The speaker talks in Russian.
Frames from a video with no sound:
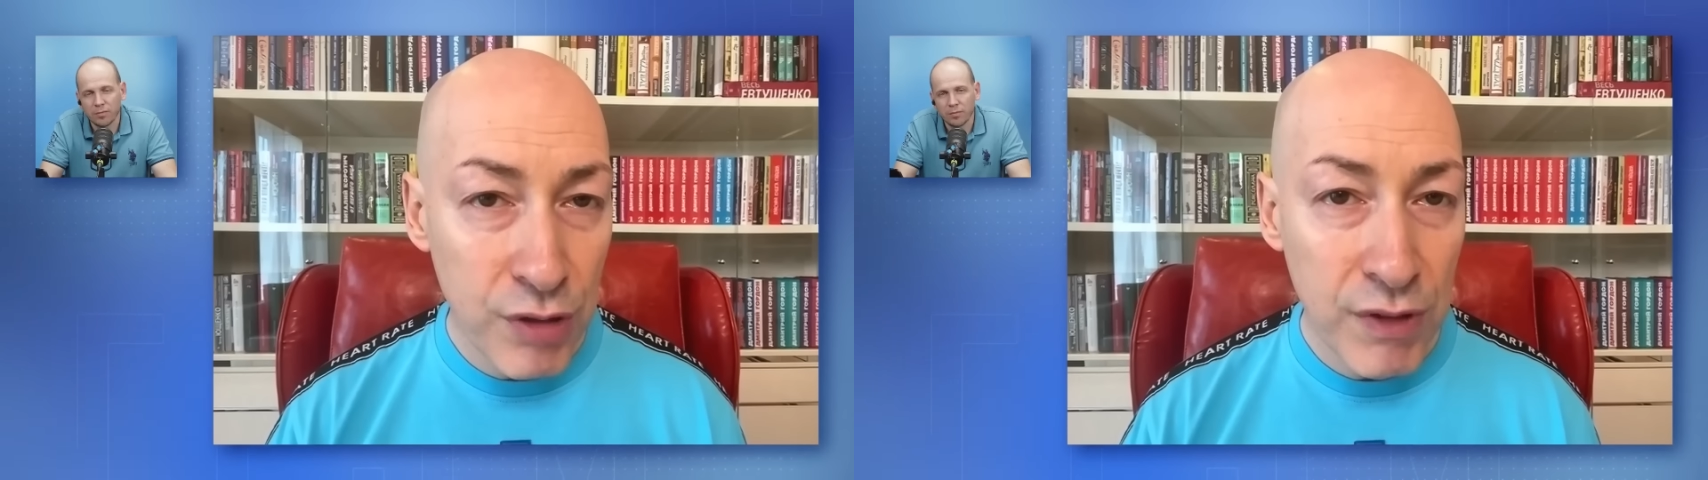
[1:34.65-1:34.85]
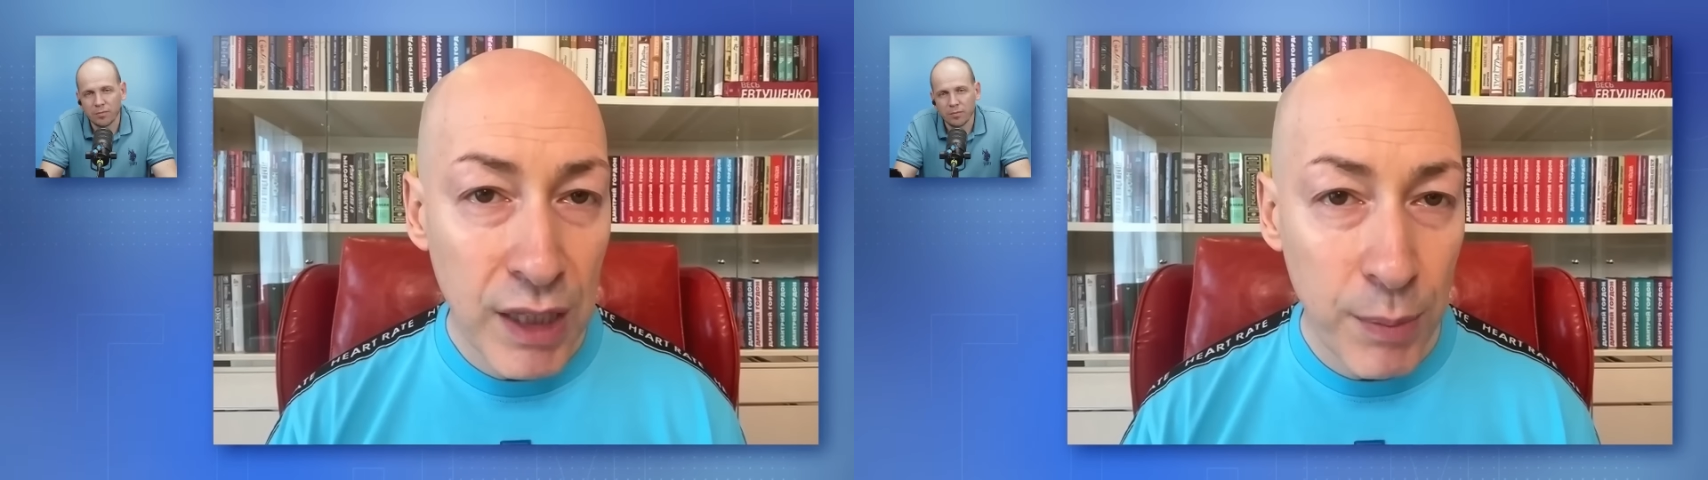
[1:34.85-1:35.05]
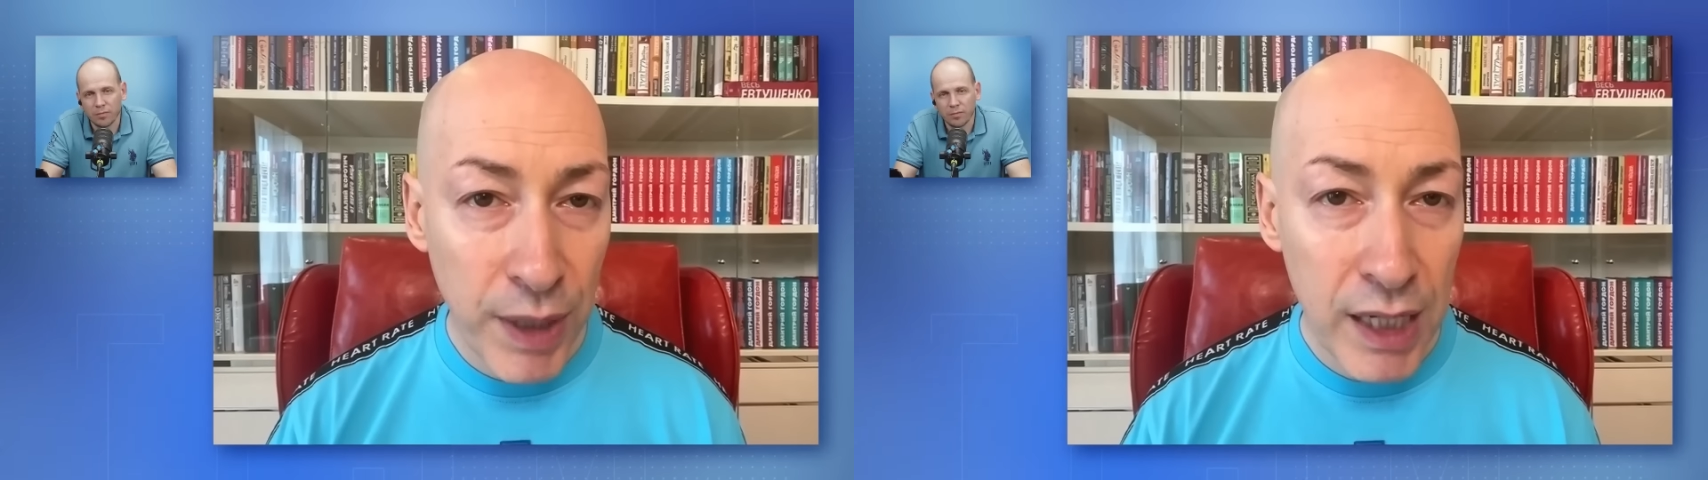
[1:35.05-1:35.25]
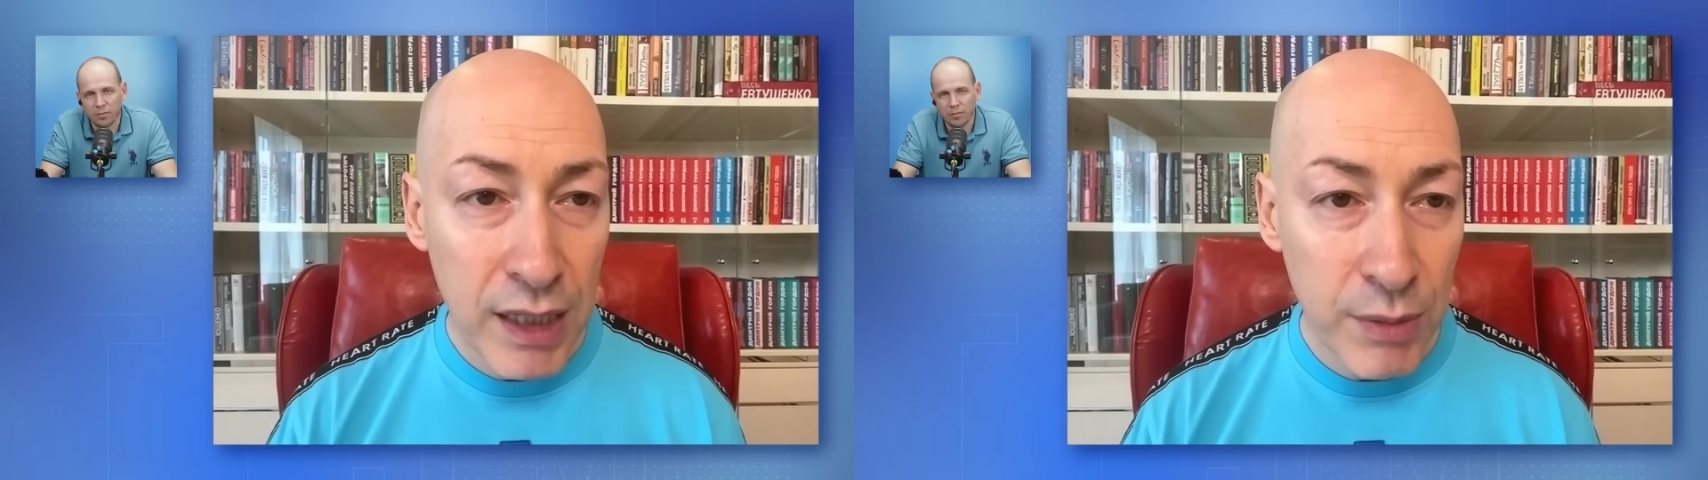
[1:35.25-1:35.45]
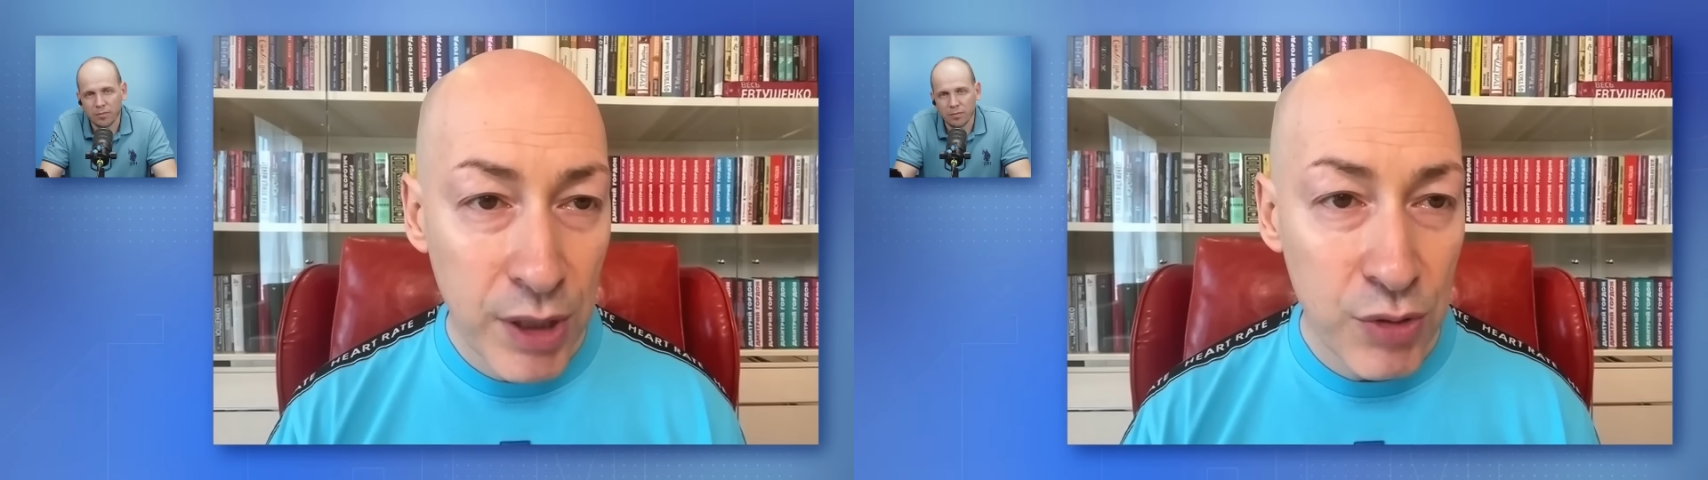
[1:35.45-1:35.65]
что вы напали
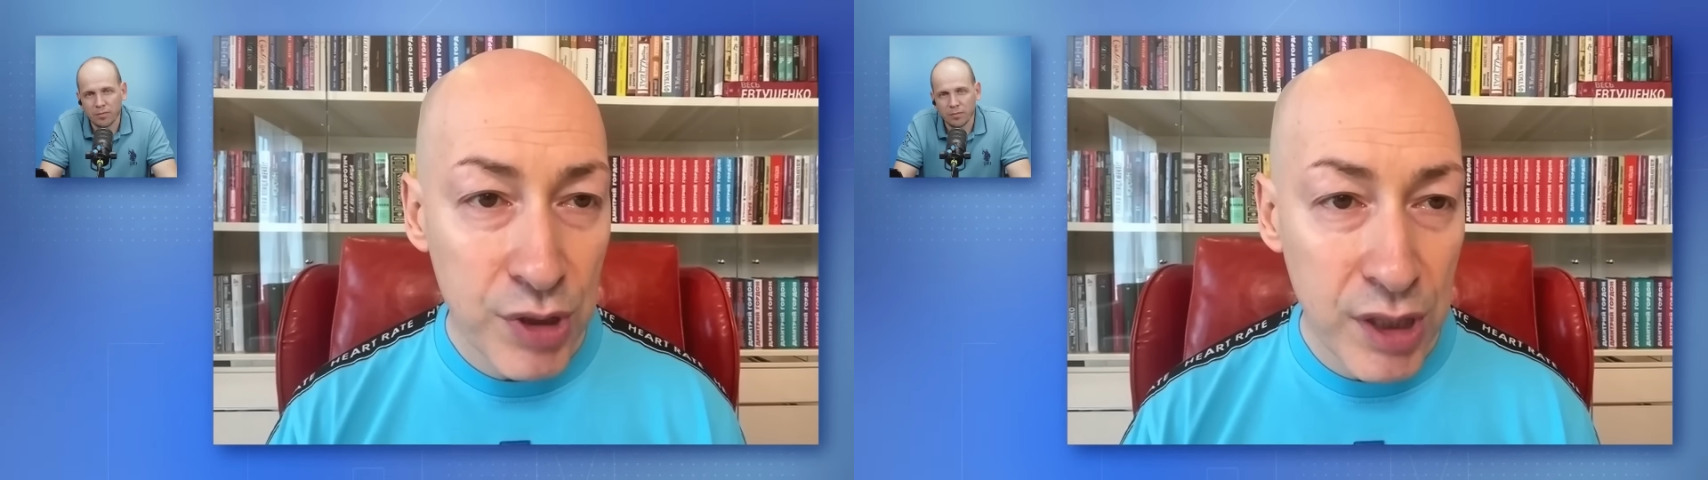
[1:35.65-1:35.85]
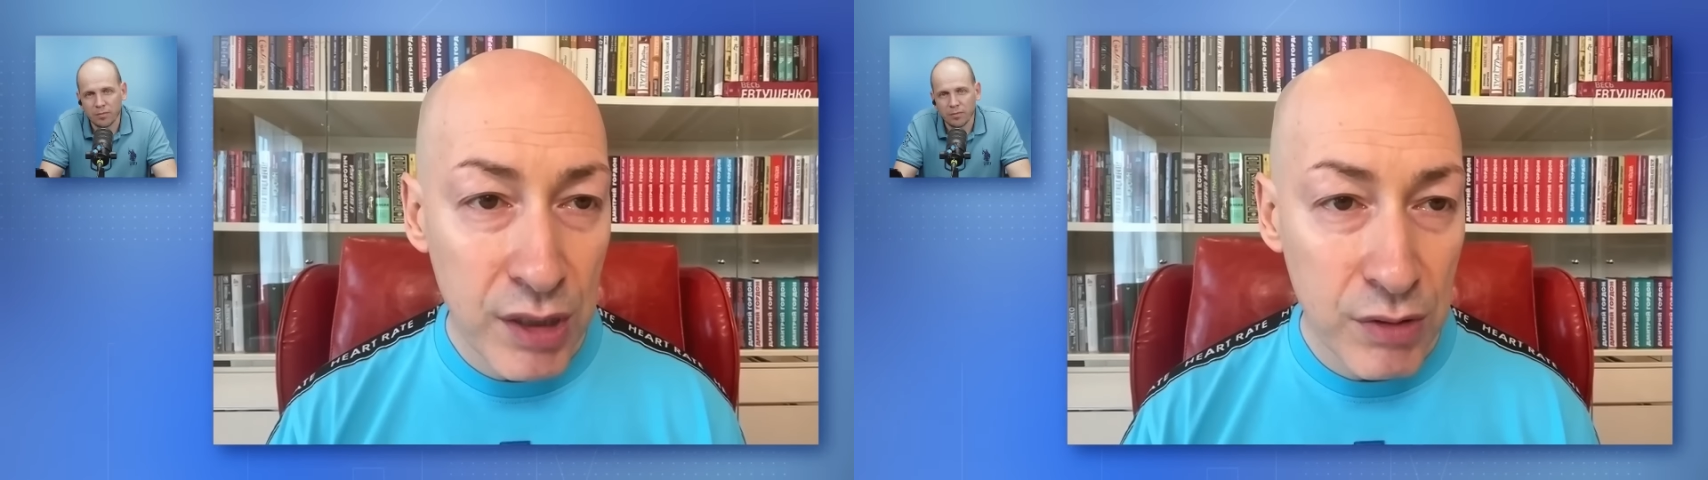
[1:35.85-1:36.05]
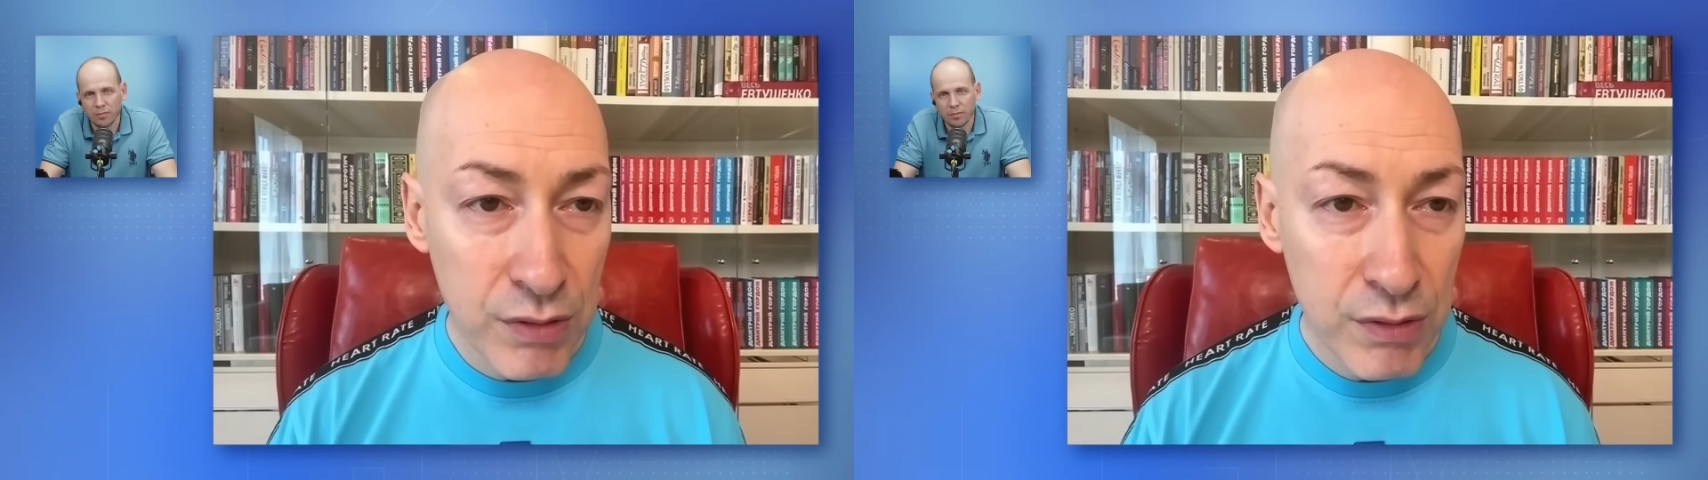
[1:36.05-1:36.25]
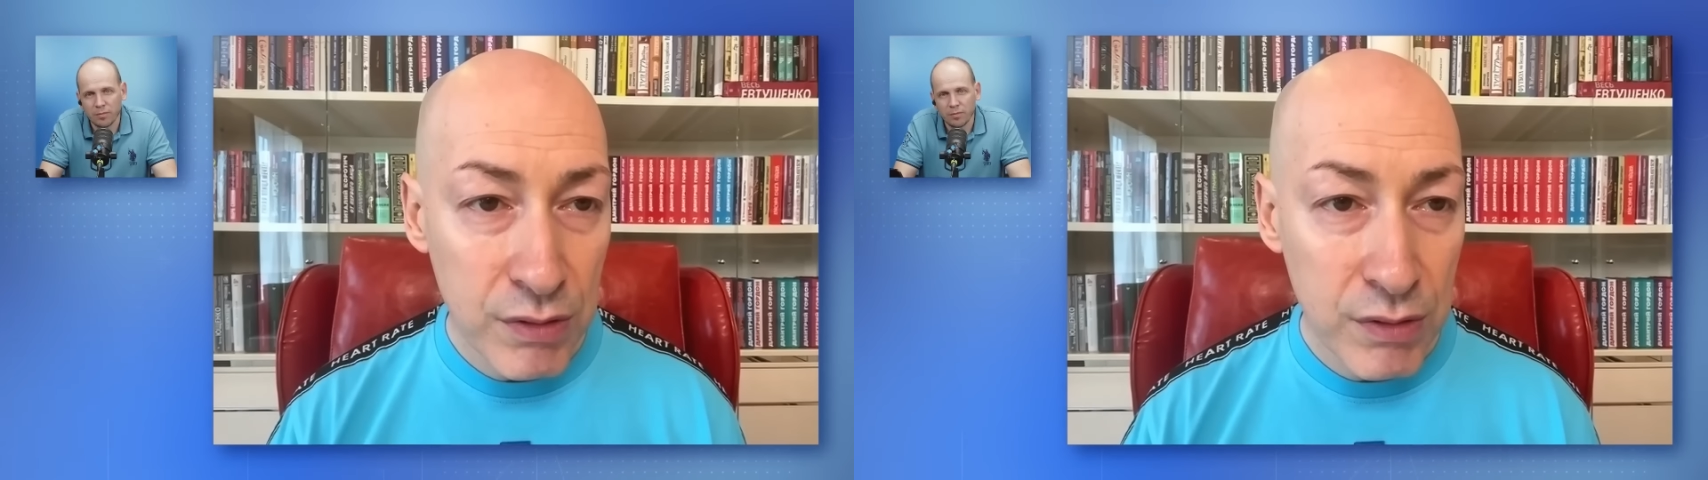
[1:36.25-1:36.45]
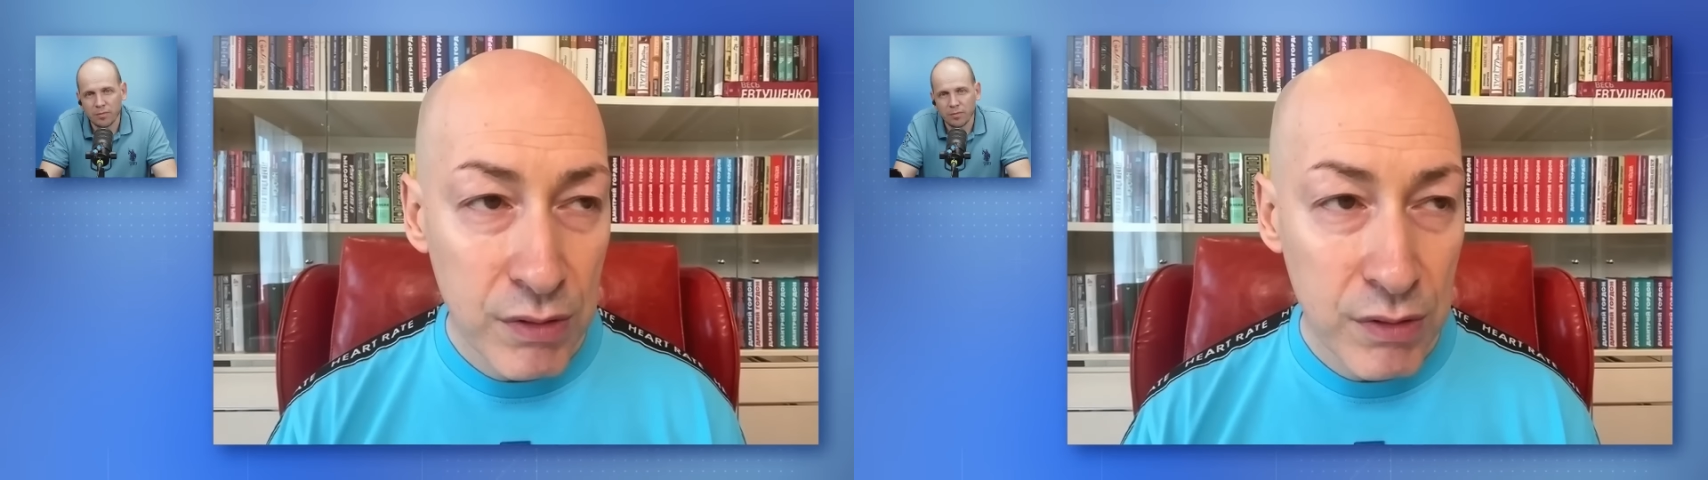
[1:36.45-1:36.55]
на мою страну.